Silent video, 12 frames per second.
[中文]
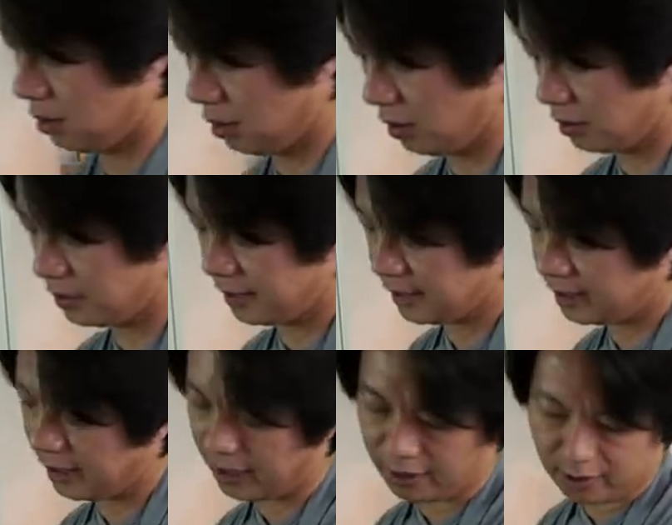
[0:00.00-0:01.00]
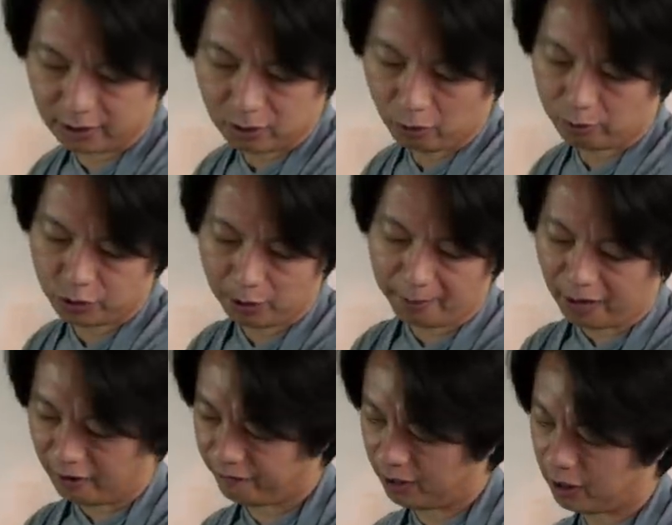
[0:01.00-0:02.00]
然后接下来我们就把
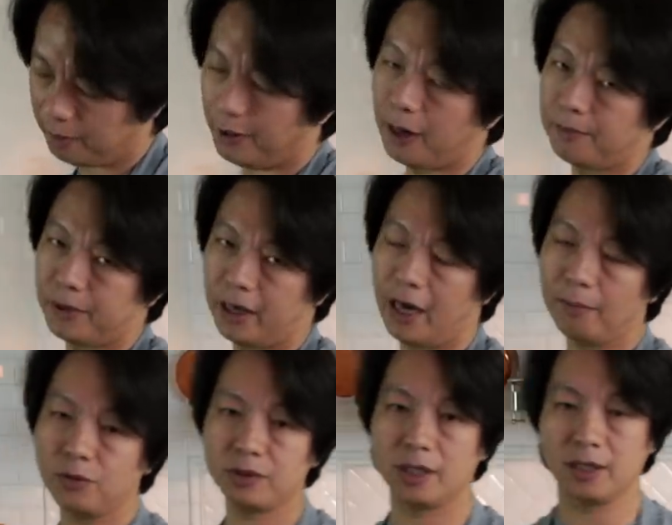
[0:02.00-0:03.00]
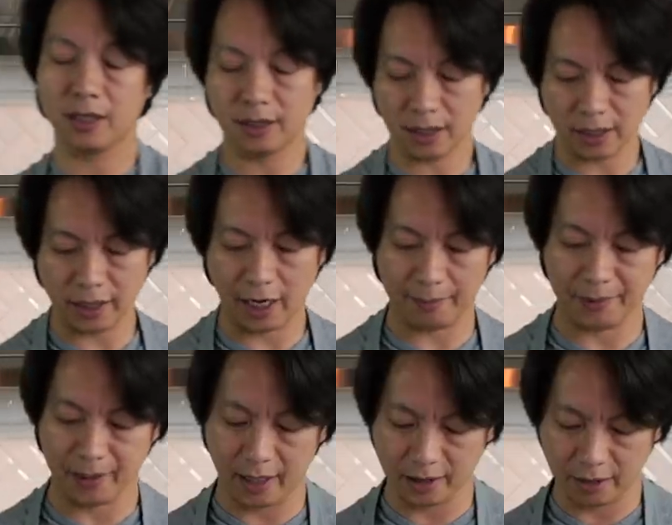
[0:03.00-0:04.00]
它放到旁边。它目前的这个塔
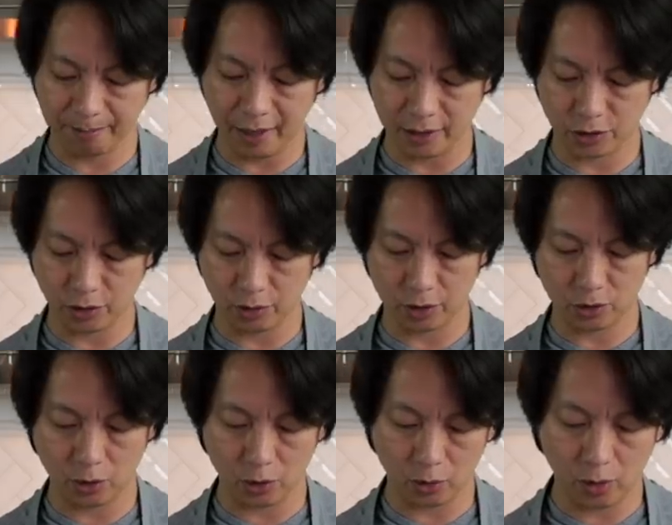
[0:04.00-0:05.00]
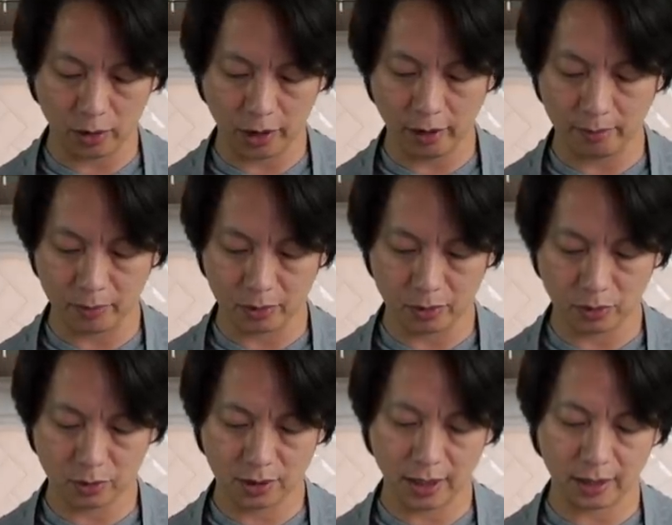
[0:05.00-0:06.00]
皮还是半熟的状况。那我们
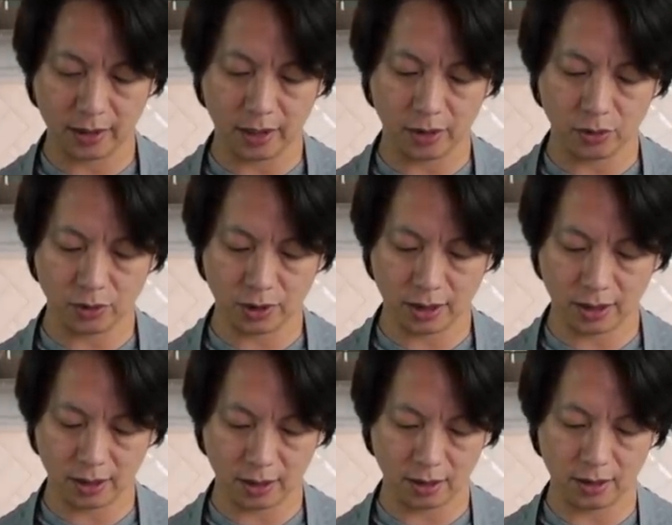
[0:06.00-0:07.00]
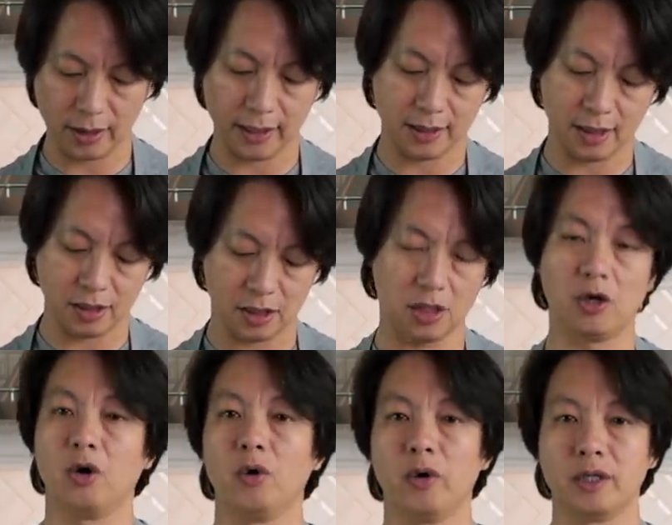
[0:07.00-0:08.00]
在填入这个内馅之
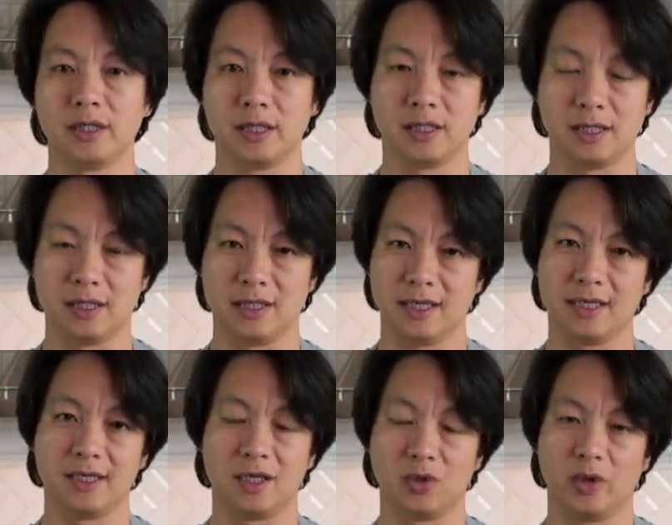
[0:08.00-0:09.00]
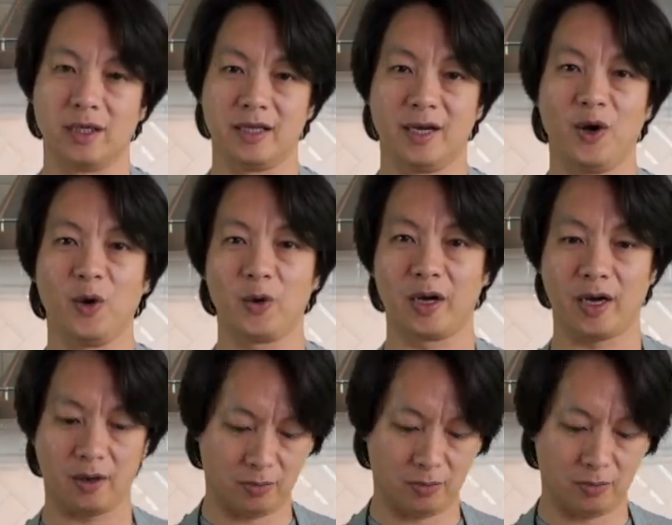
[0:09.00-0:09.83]
后，会进行第二阶段的烘烤。